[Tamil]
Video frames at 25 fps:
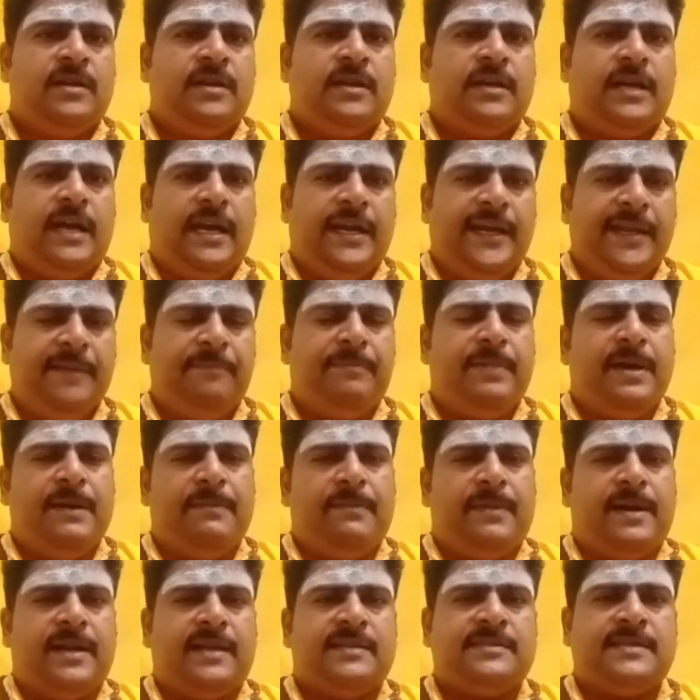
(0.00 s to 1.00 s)

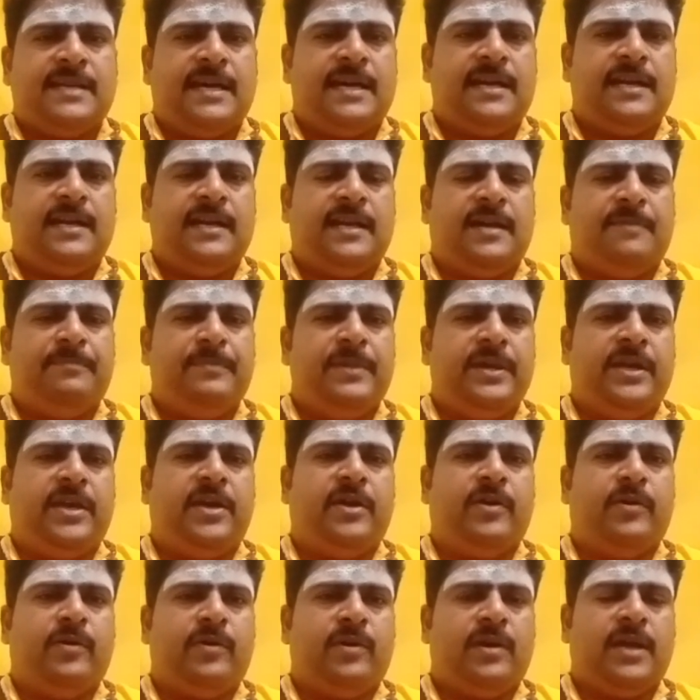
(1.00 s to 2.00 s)
கண்டிப்பாக மனசார
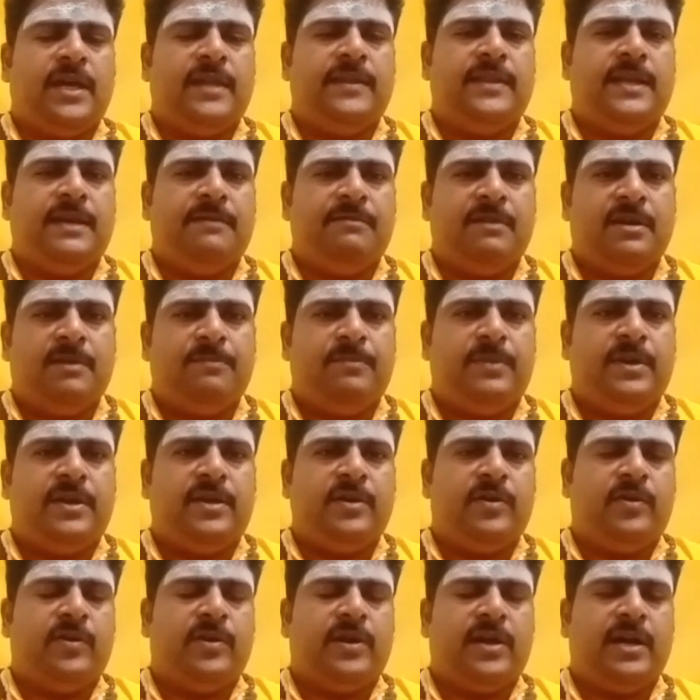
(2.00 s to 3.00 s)
நம்பிக்கையோட தெய்வ
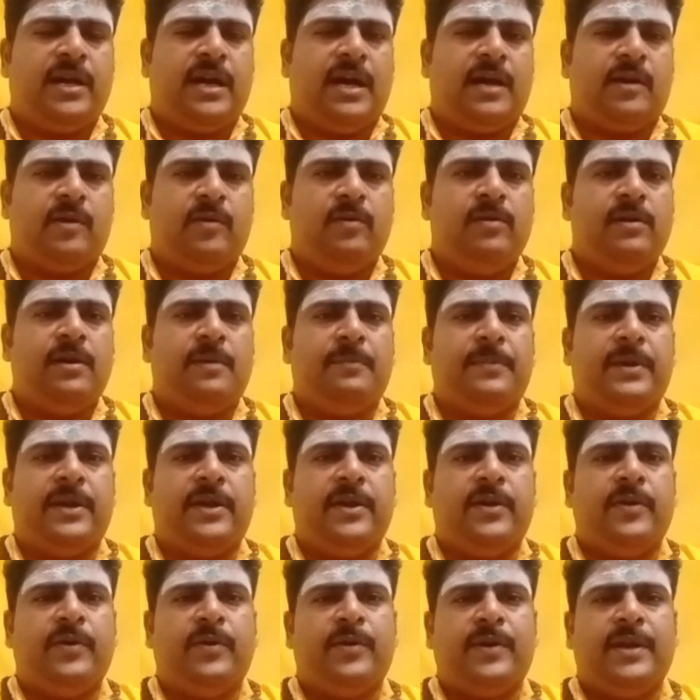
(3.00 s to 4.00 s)
நம்பிக்கையோட கடவுள்
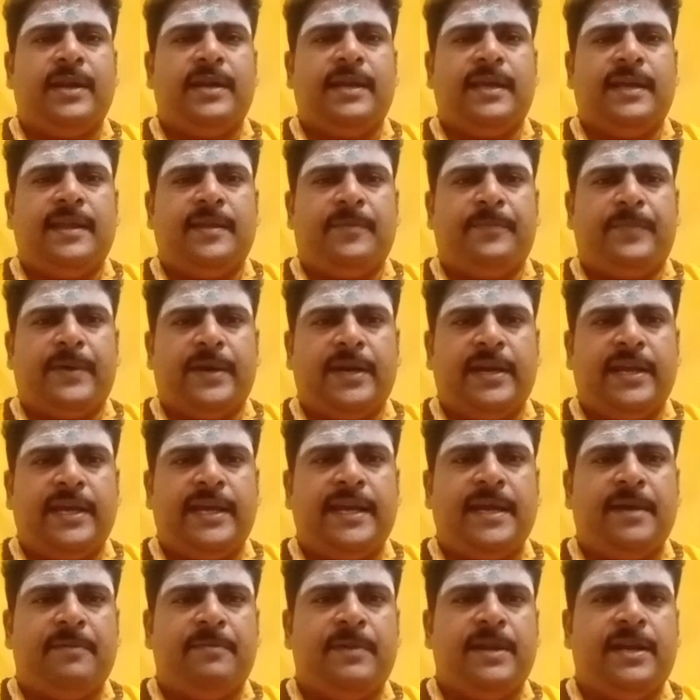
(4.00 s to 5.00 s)
நம்பிக்கையோடு நீங்கள் இதை
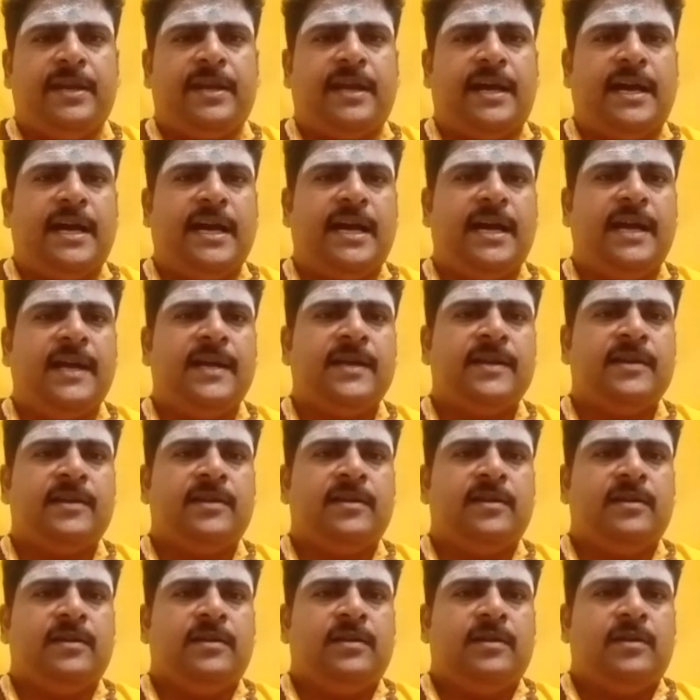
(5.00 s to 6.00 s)
பண்ணீங்க அப்படின்னா
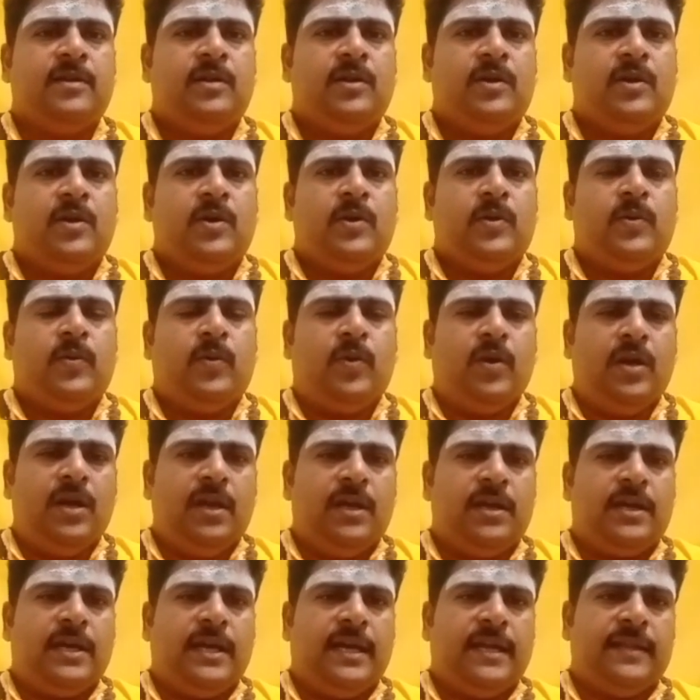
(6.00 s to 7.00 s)

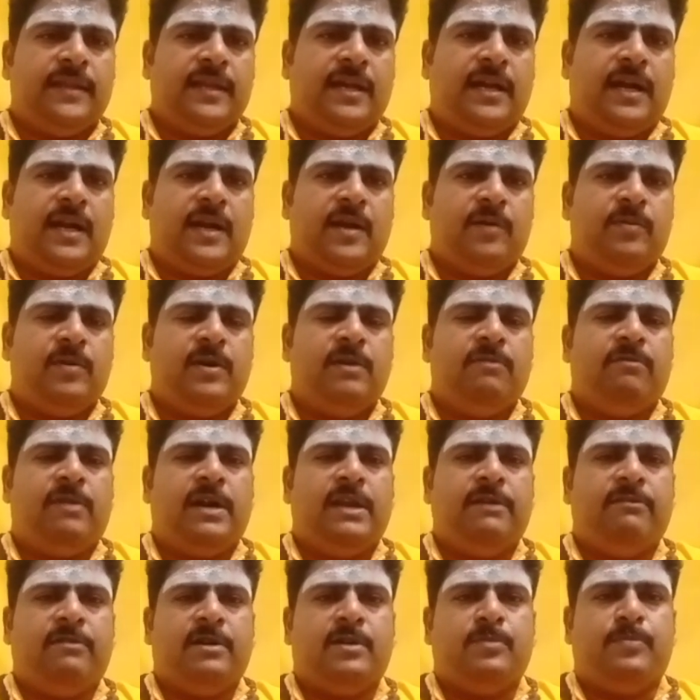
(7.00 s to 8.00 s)
உங்களுக்கு அந்த கடவுள்
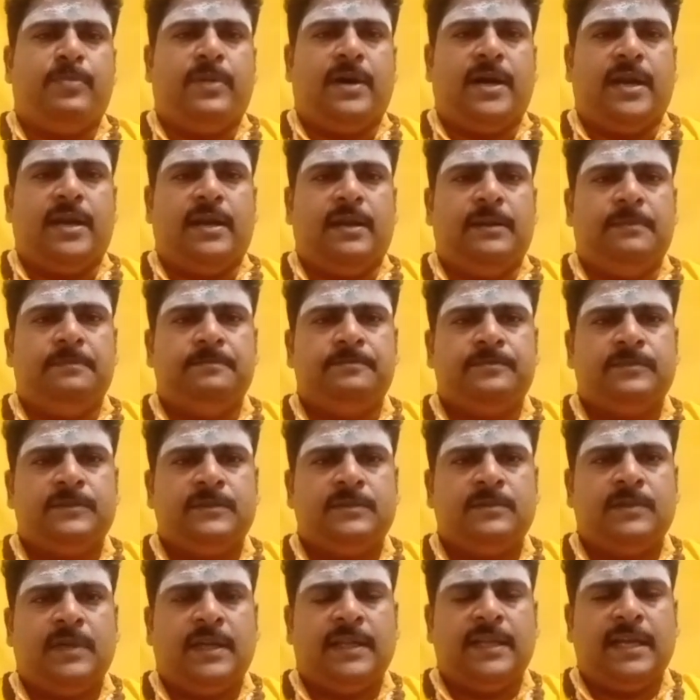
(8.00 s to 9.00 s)
வழிவகுப்பால்
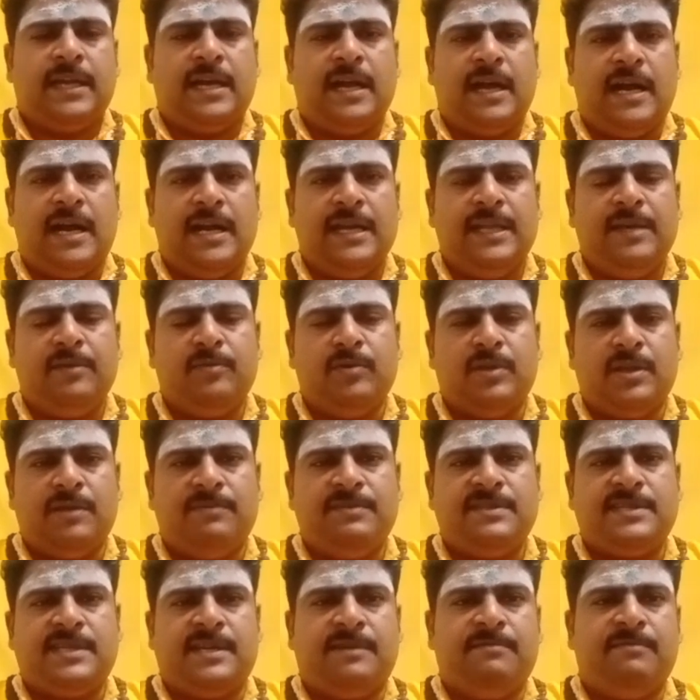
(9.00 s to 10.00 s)
அந்த காளி
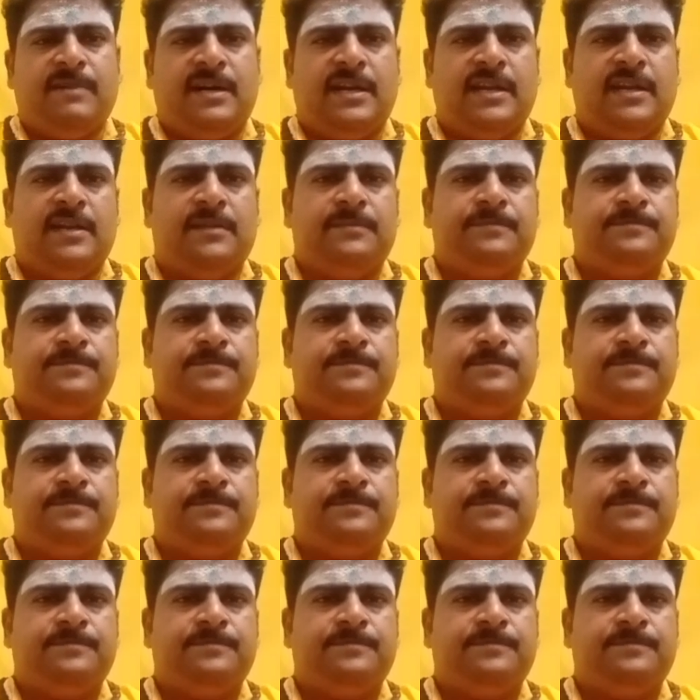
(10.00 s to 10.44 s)
உதவி செய்வாள்